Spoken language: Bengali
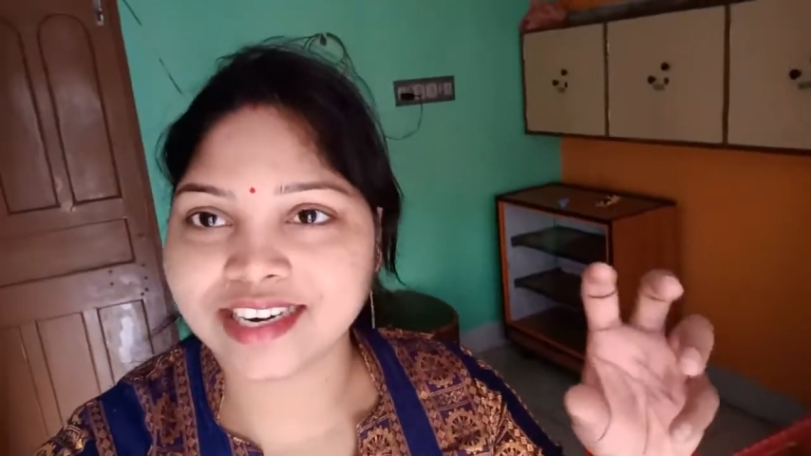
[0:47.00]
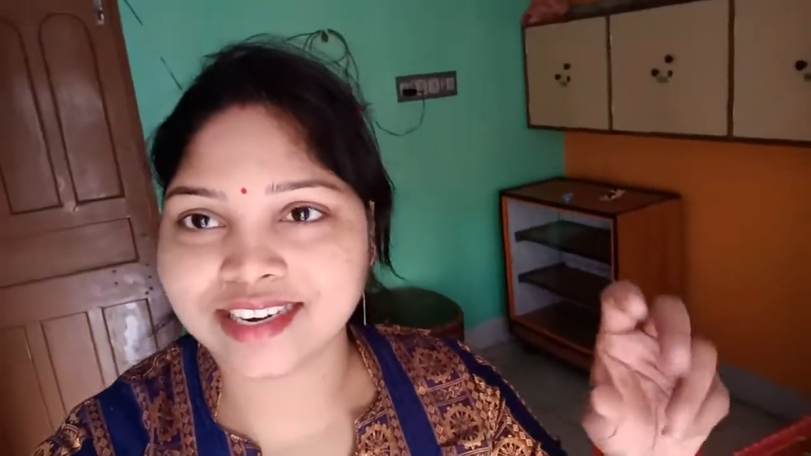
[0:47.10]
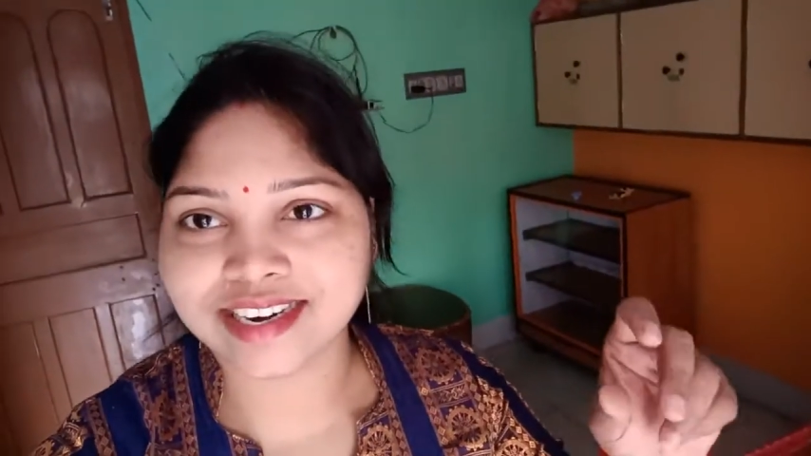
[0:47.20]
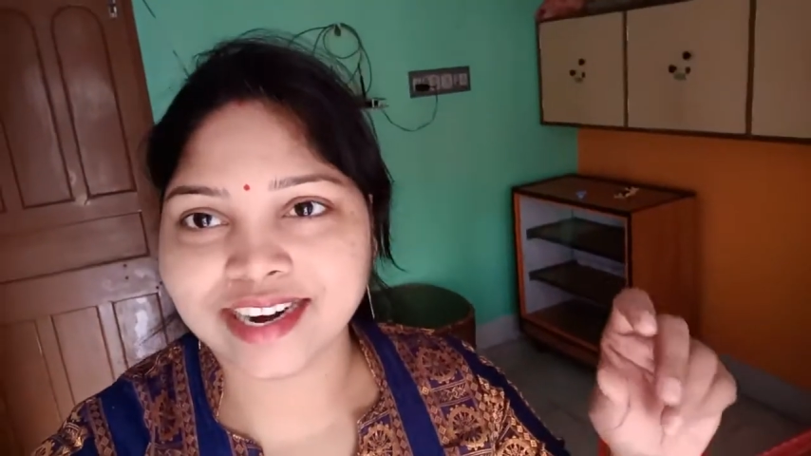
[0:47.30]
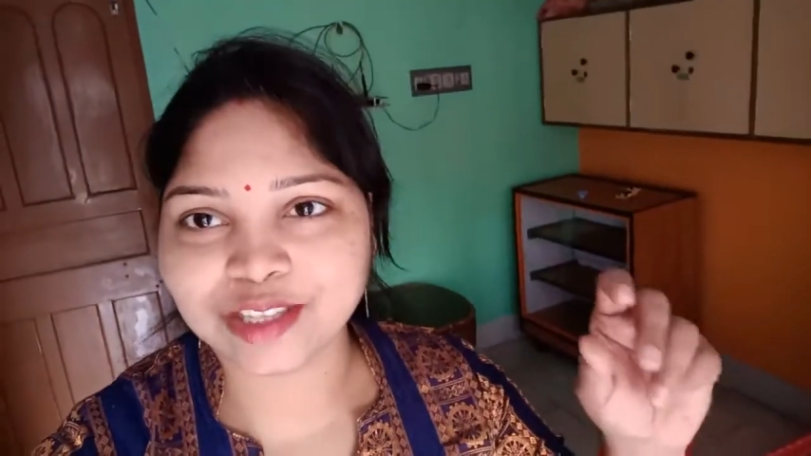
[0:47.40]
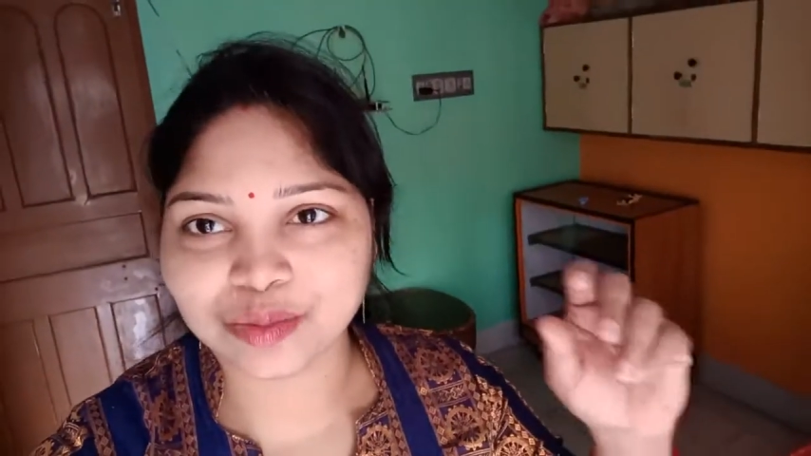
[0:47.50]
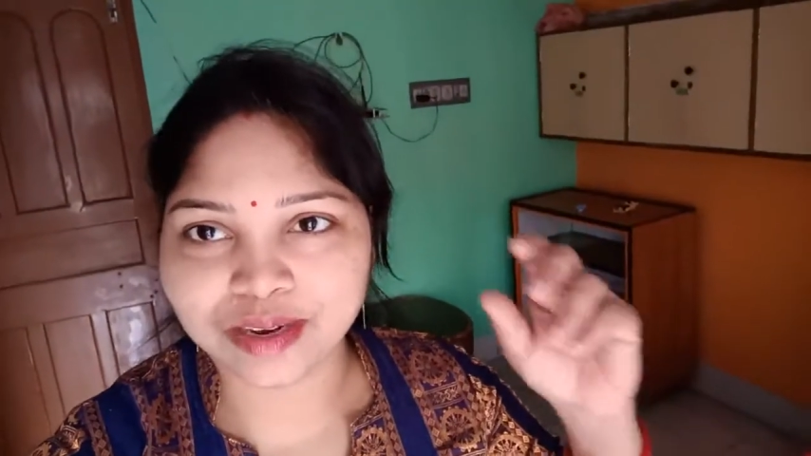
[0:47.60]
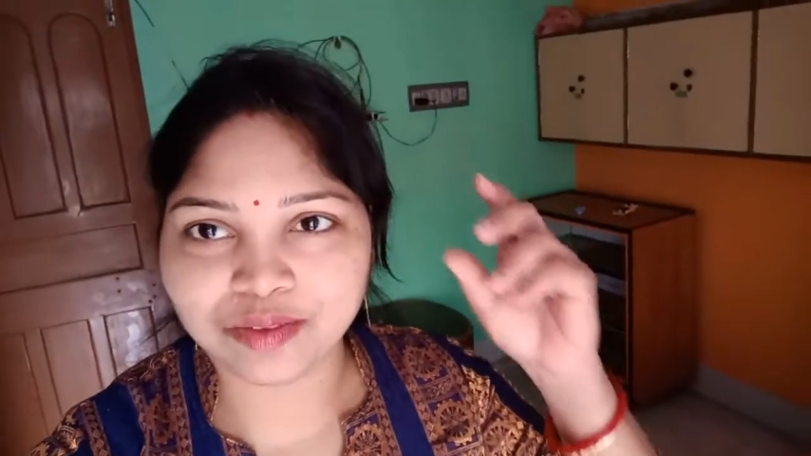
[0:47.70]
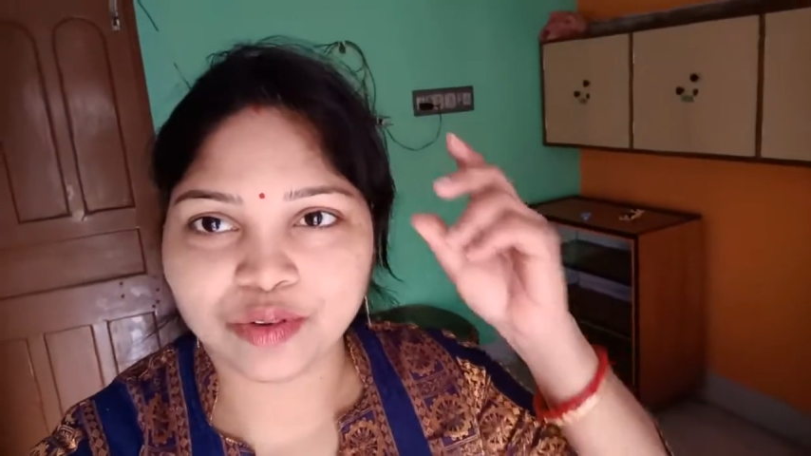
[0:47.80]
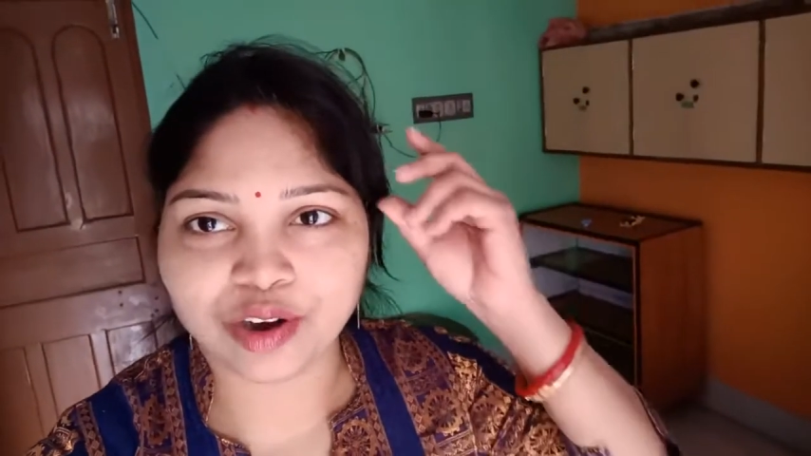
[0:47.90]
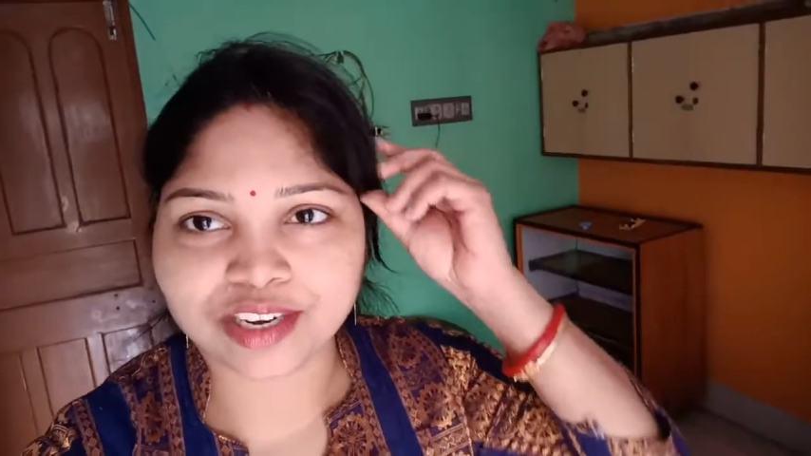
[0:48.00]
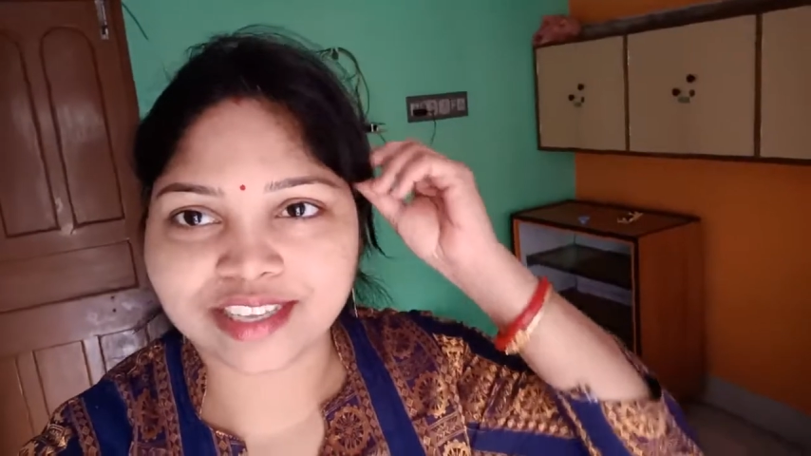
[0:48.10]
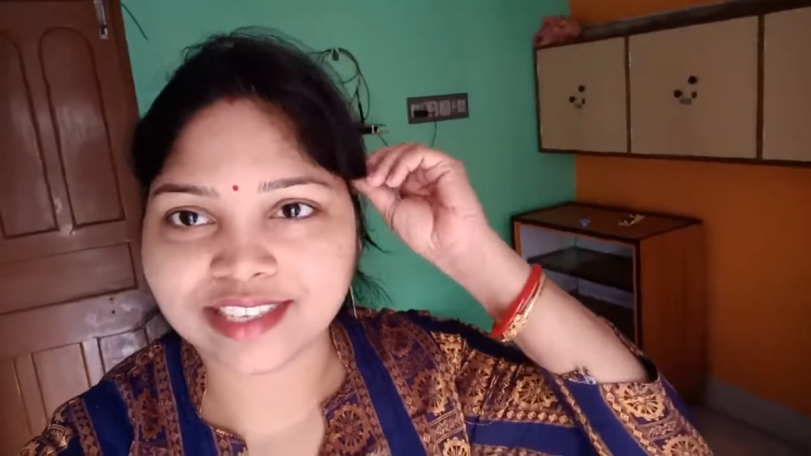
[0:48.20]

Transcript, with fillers: চারটে গাড়ি তোমরা ব্লগটা